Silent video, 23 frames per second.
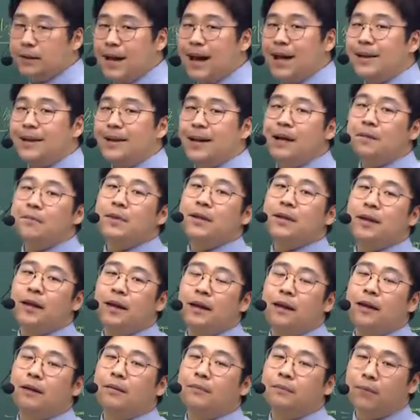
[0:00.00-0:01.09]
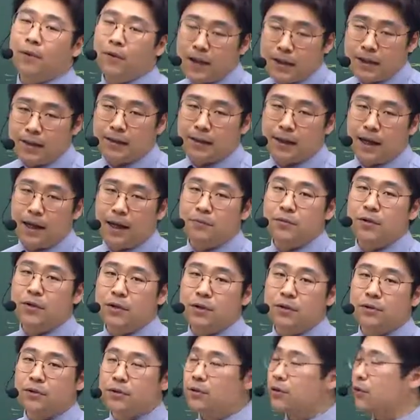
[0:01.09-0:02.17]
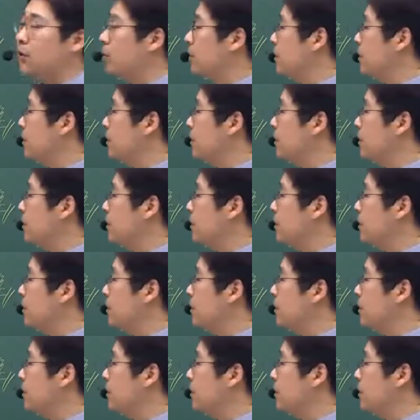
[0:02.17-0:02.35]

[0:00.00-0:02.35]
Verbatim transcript: 다이나믹의 폴리스가 합쳐진 거죠.